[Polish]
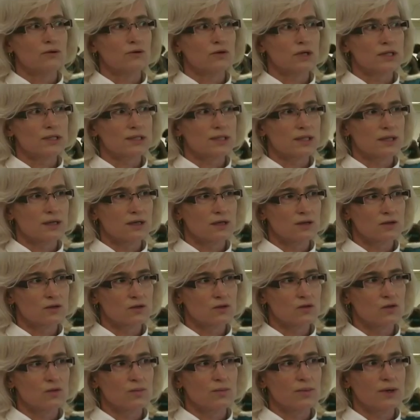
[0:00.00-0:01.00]
Uraz
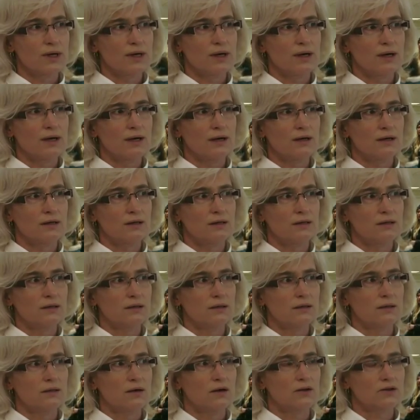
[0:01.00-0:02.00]
kręgosłupa,
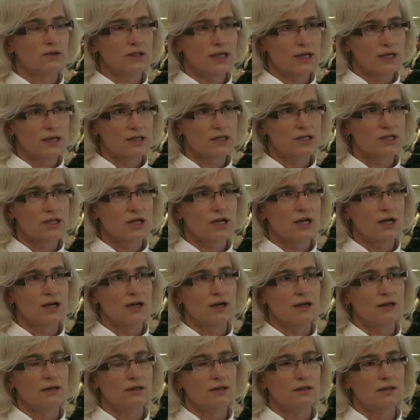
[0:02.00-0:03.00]
y,
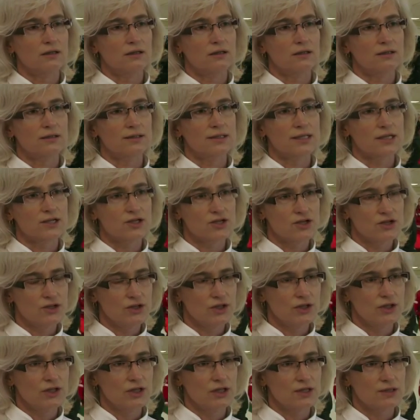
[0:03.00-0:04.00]
otarcia, y,
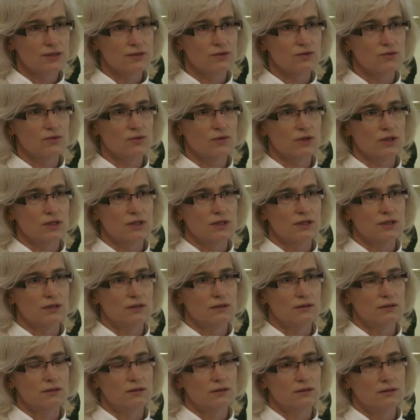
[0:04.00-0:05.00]
zasinienia skóry,
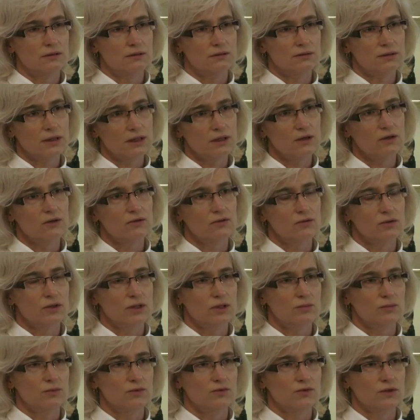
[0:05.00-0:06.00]
y, tak
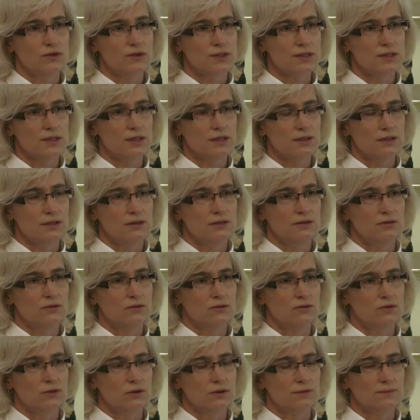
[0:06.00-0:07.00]
ogólnie mówiąc, jeden i
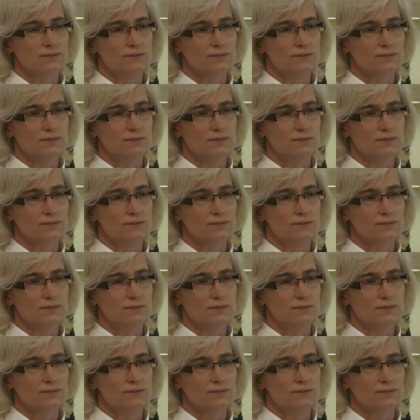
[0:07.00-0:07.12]
drugi.